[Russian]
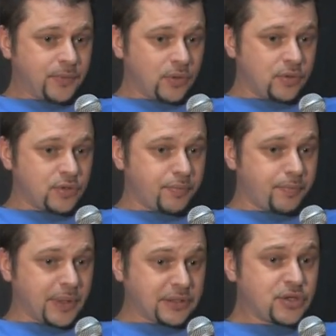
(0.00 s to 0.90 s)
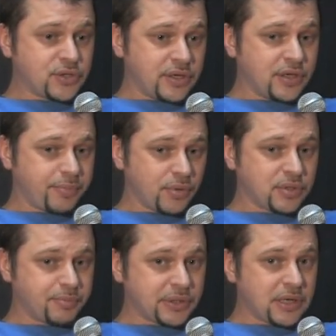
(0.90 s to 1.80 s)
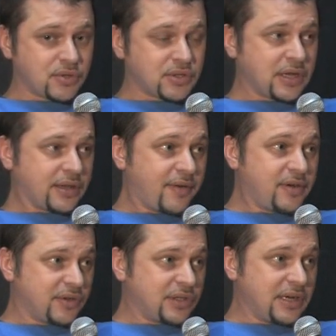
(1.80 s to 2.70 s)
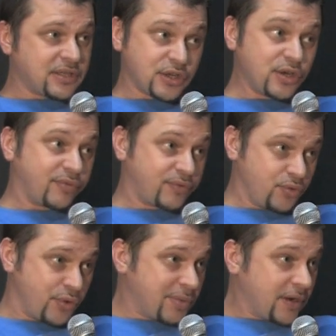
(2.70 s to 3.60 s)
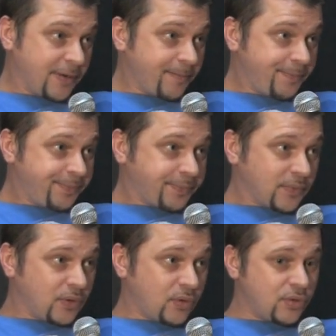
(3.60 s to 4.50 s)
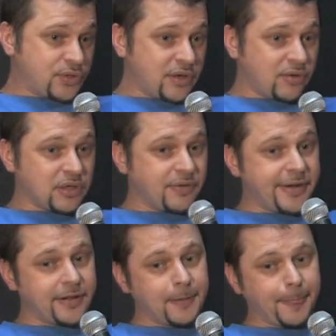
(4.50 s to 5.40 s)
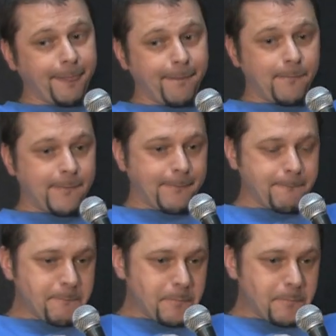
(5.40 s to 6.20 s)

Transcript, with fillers: то есть практически их просто пытаются задавливать, да, и сажают в тюрьмы. То есть я вот говорил о